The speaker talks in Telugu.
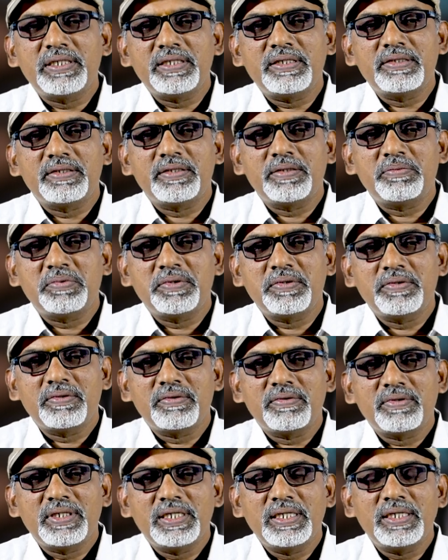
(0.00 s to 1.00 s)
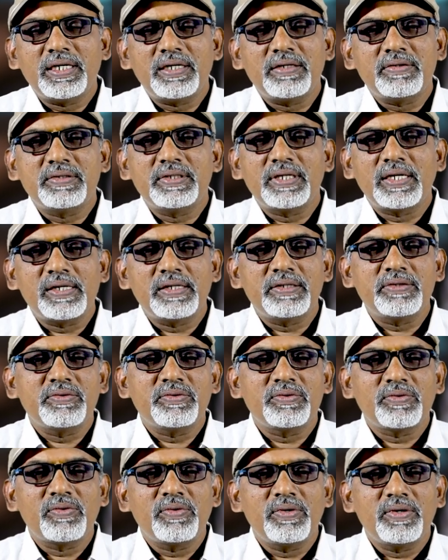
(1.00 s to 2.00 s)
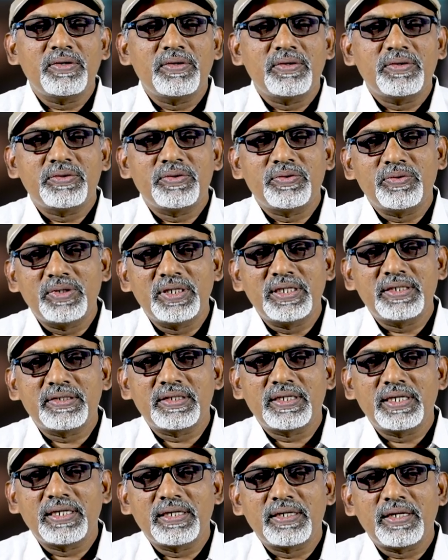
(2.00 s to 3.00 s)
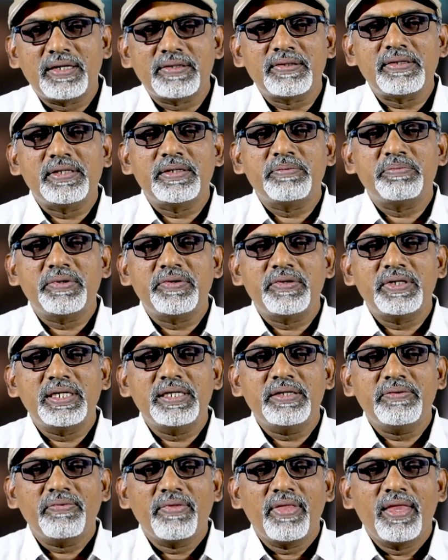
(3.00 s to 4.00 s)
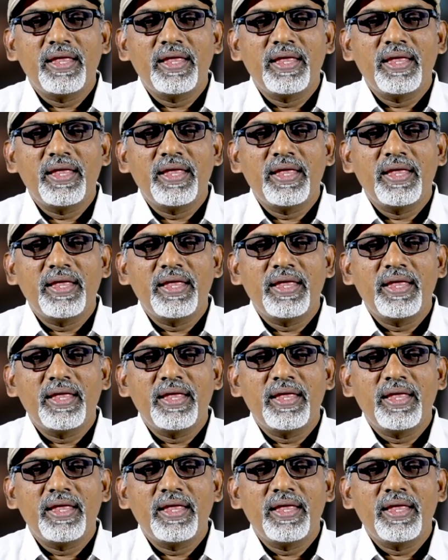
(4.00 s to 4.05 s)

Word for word: పనిచేసేటప్పుడు ఈనాడు జర్నలిజం స్కూల్లో స్టూడెంట్స్కి క్లాసులు చెప్పేవాడిని